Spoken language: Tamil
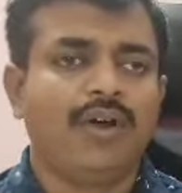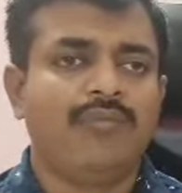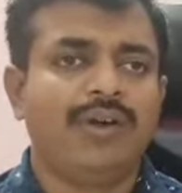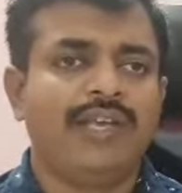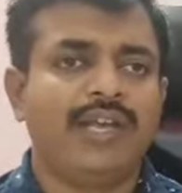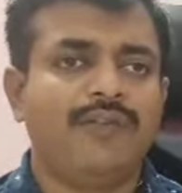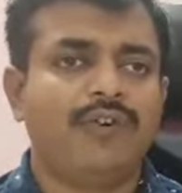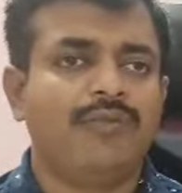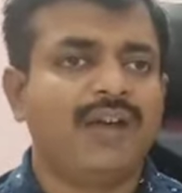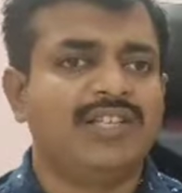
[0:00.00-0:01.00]
நான் மெடிக்கல்
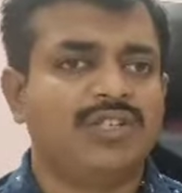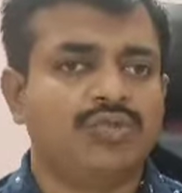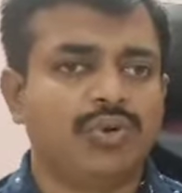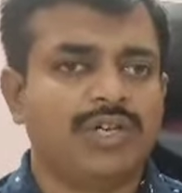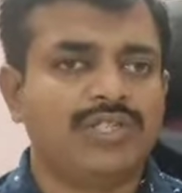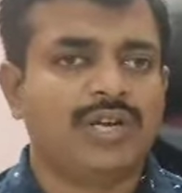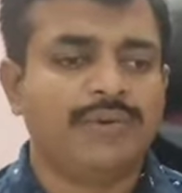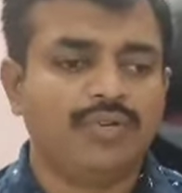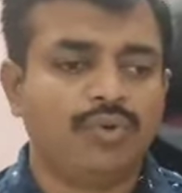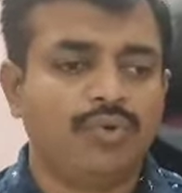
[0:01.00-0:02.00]
ஃபார் மேஜர் ஸ்டூடெண்ட்ஸ்
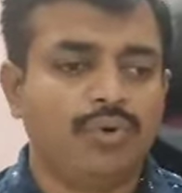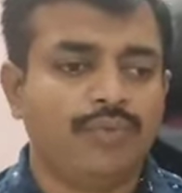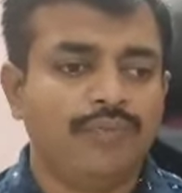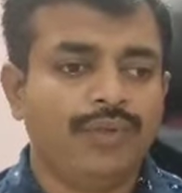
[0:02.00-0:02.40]
அப்படின்னு சொல்லுவோம்